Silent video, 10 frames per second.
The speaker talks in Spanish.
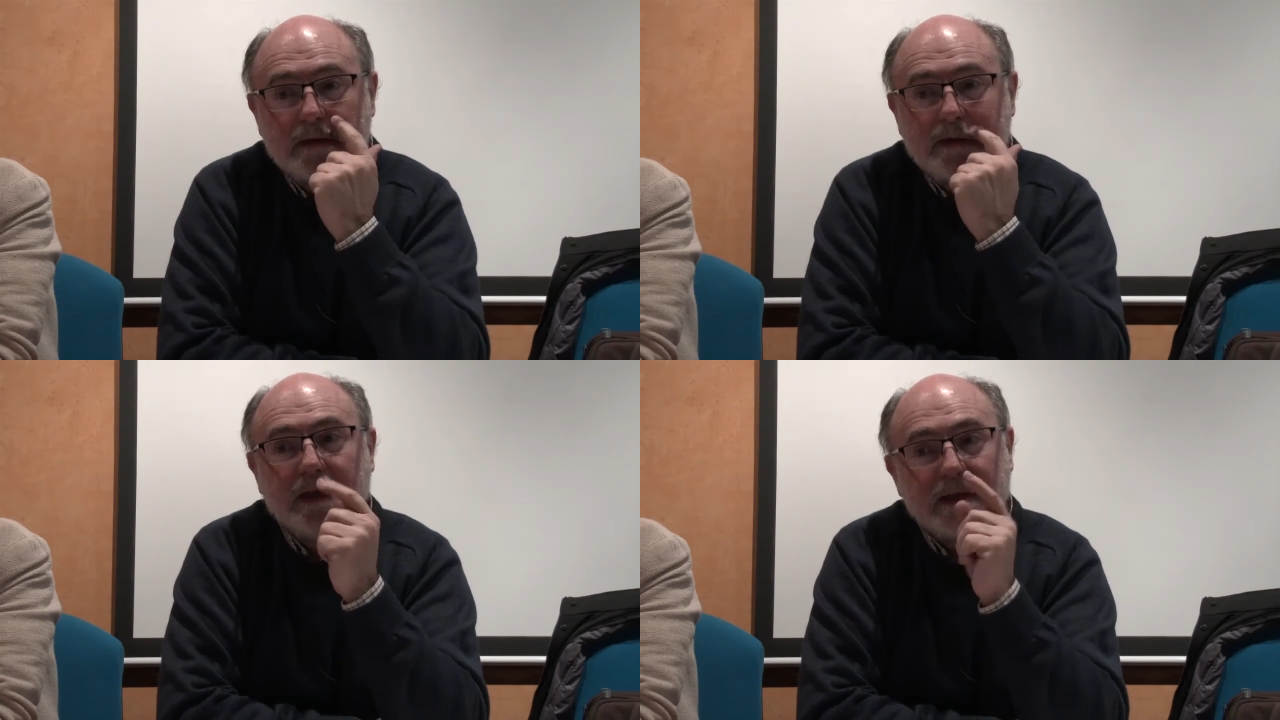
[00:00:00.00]

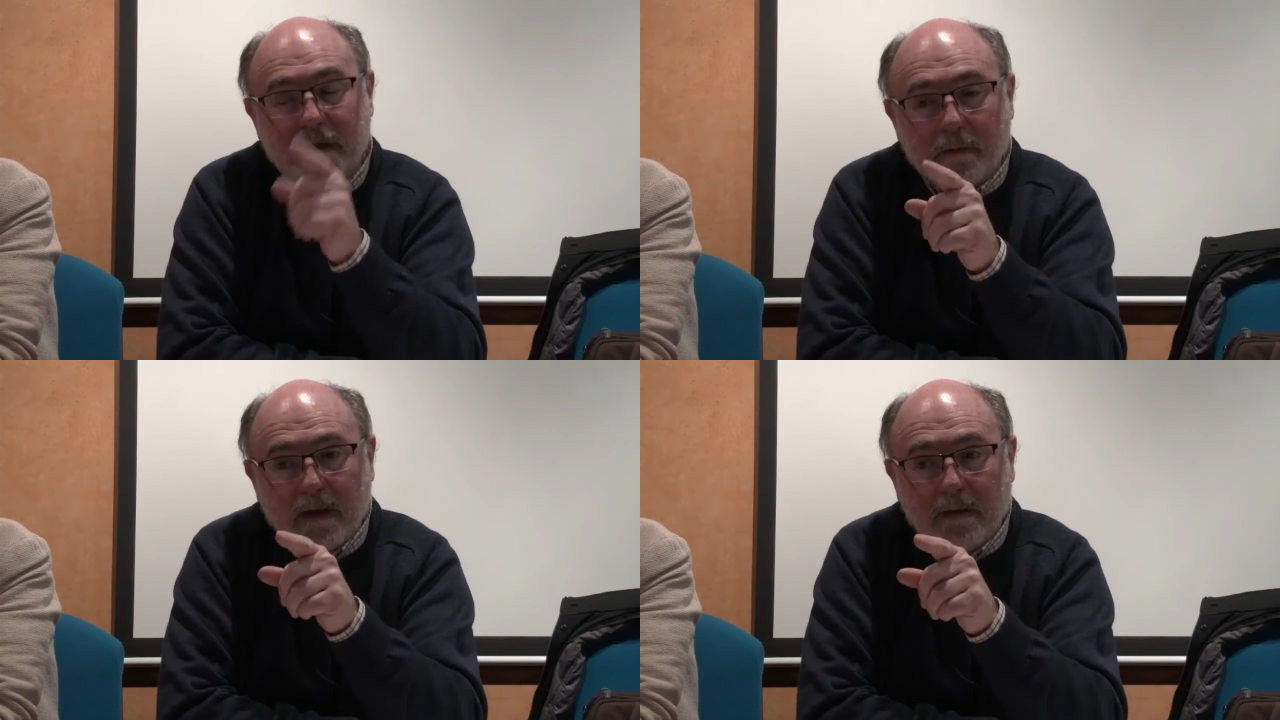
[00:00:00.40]
tiene que
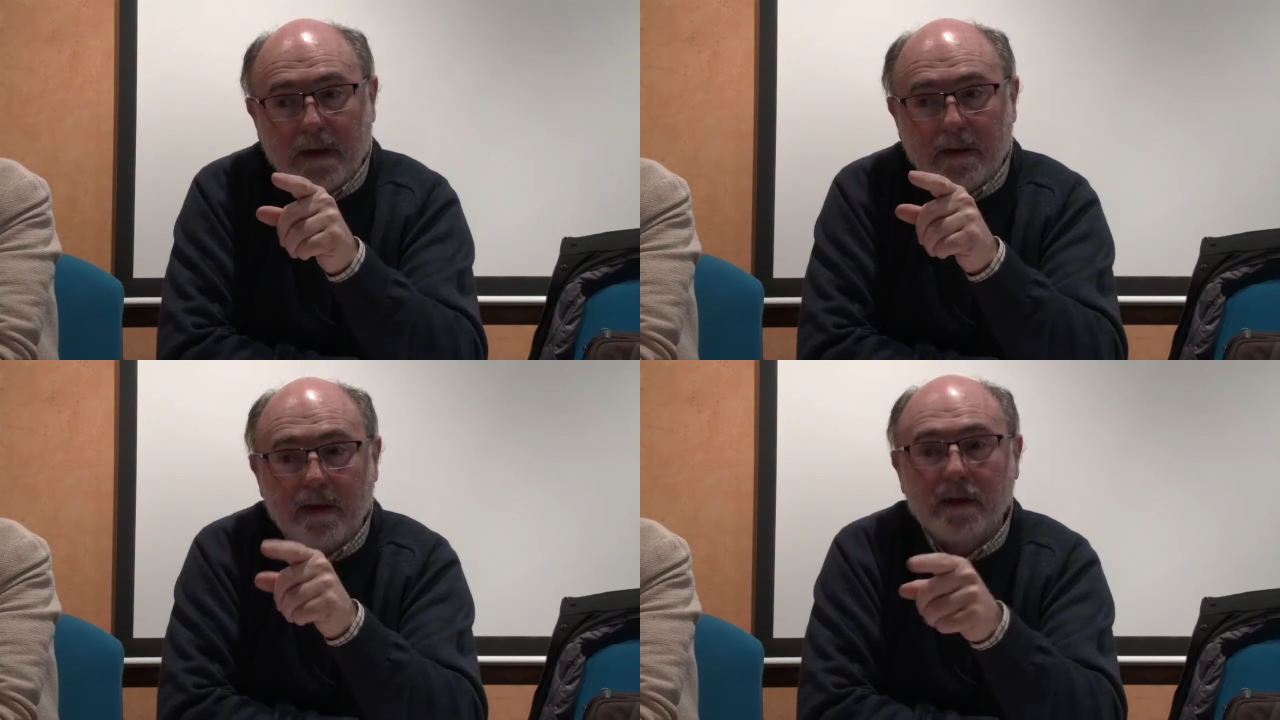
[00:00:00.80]
estar
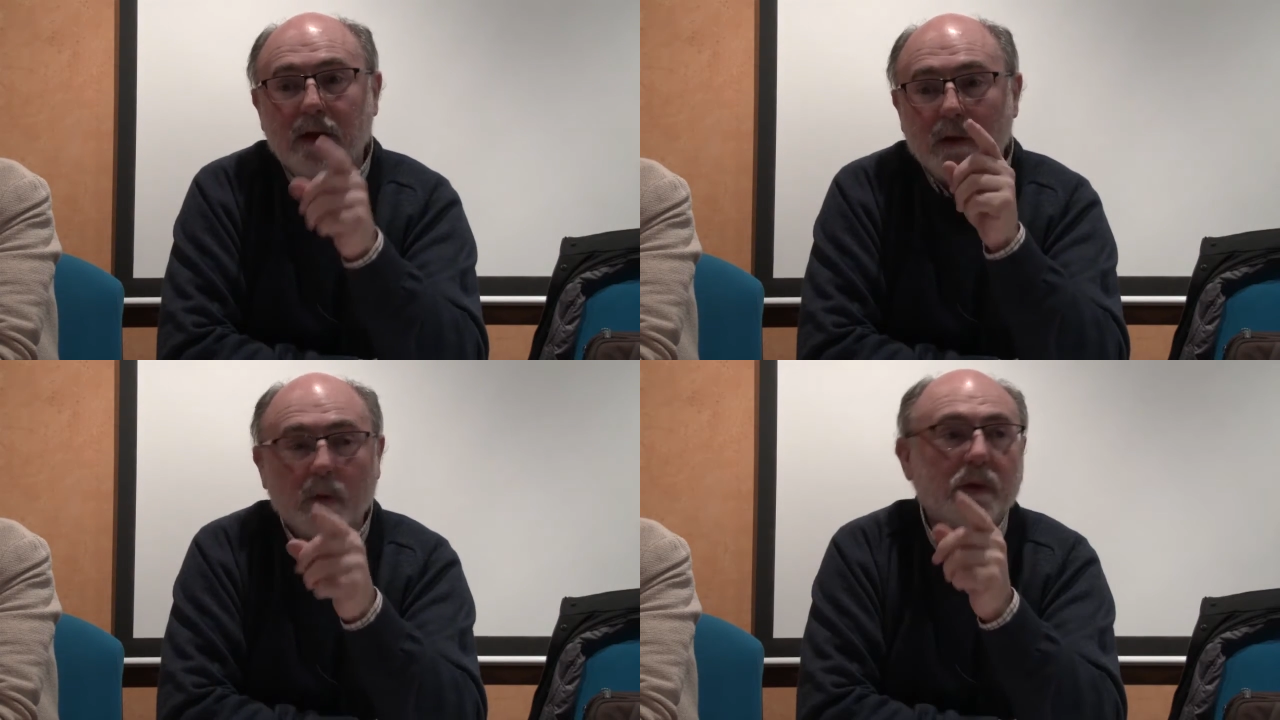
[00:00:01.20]
balanceada
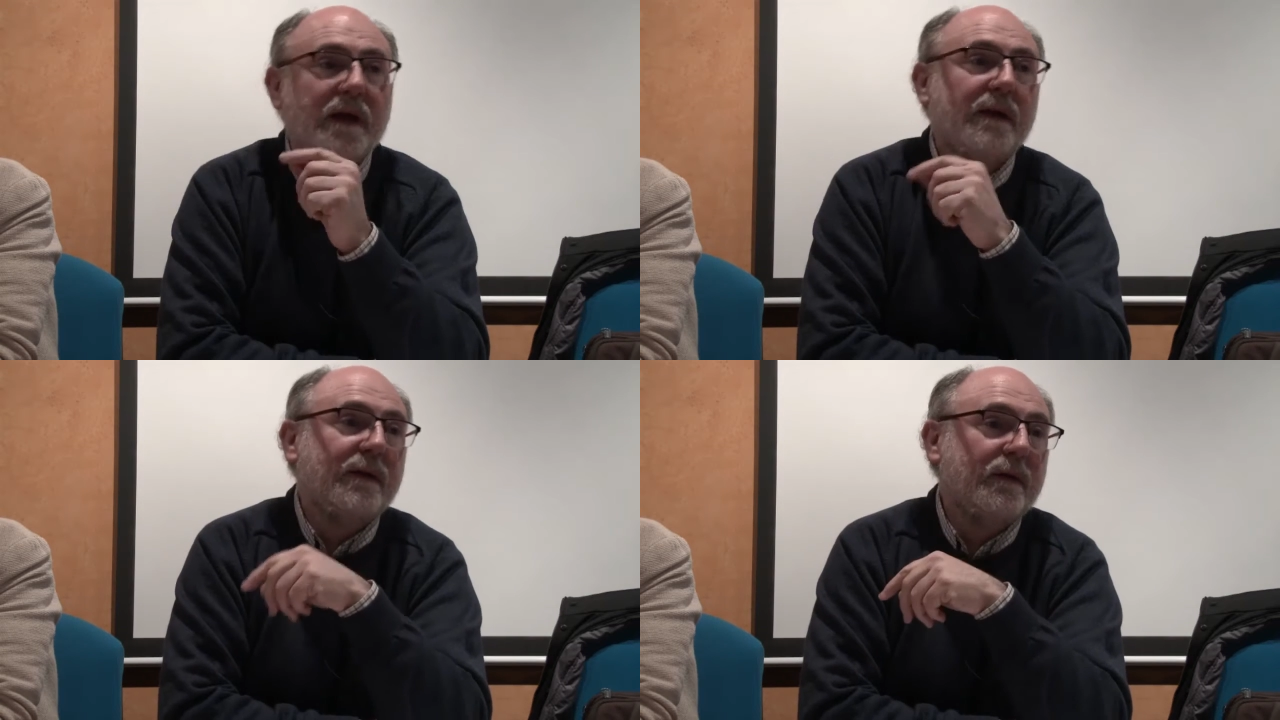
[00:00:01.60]
con un
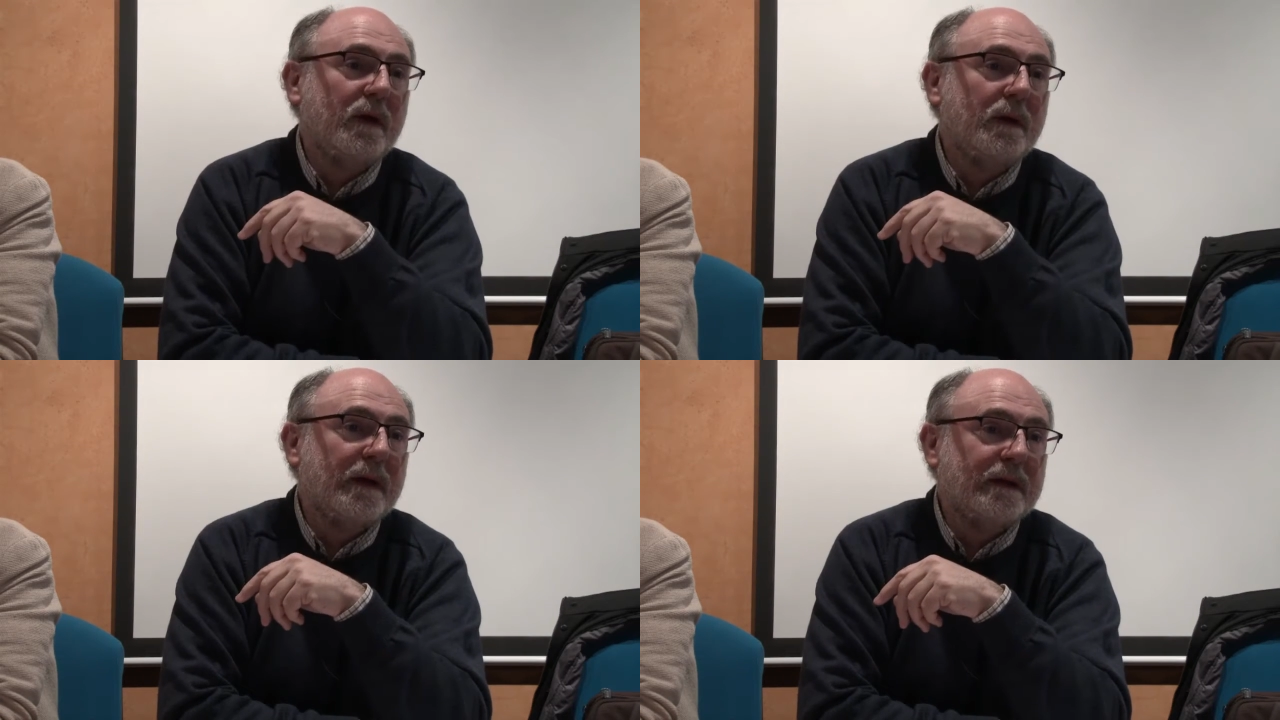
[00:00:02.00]
ejercicio de
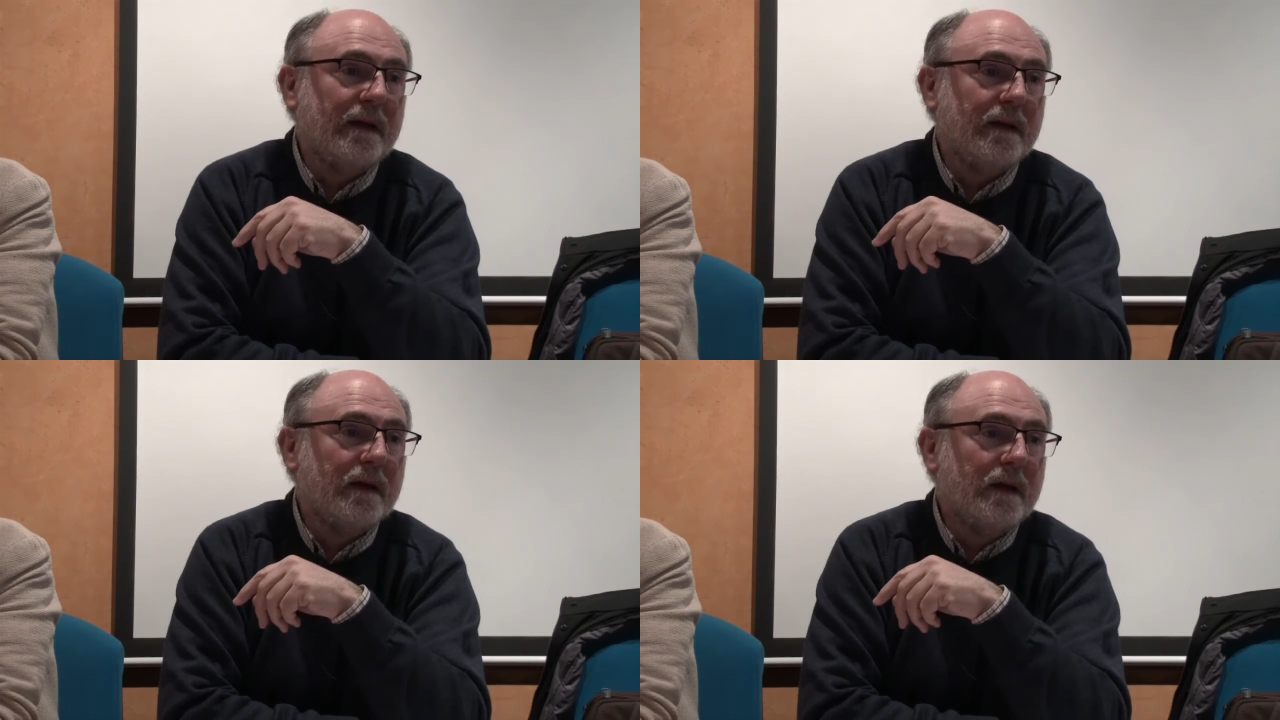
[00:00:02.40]

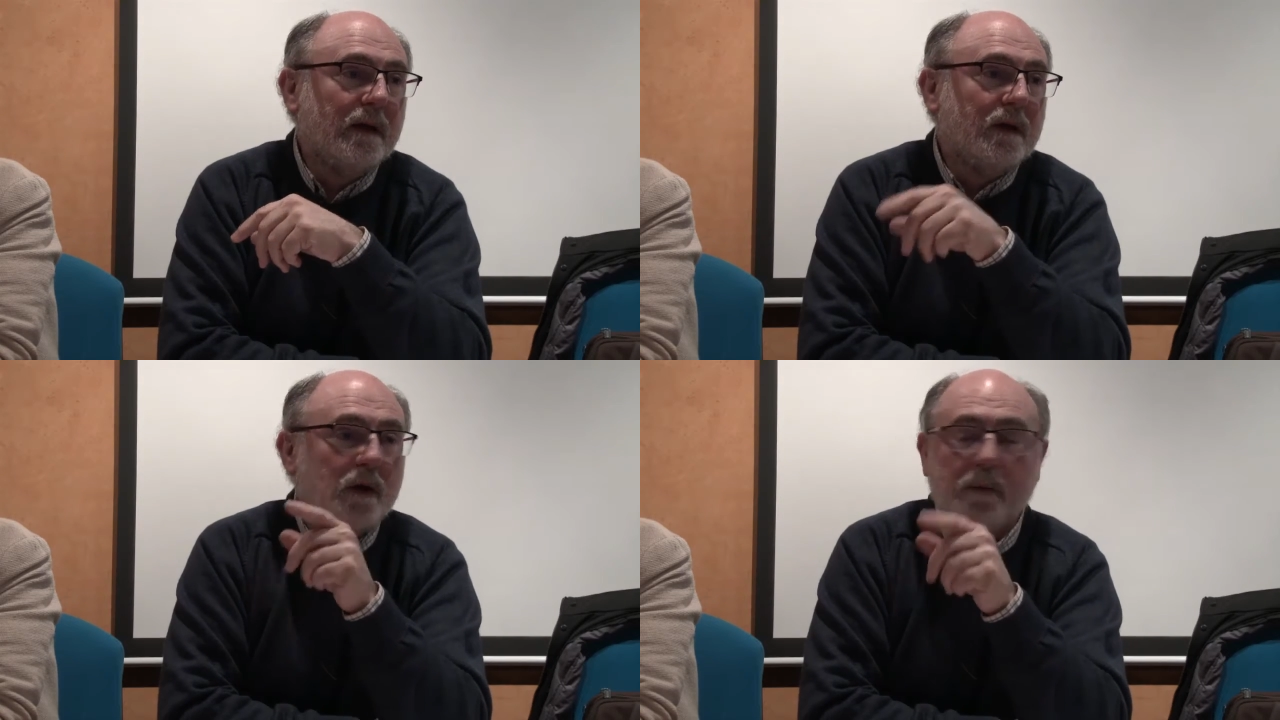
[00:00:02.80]
libertad. No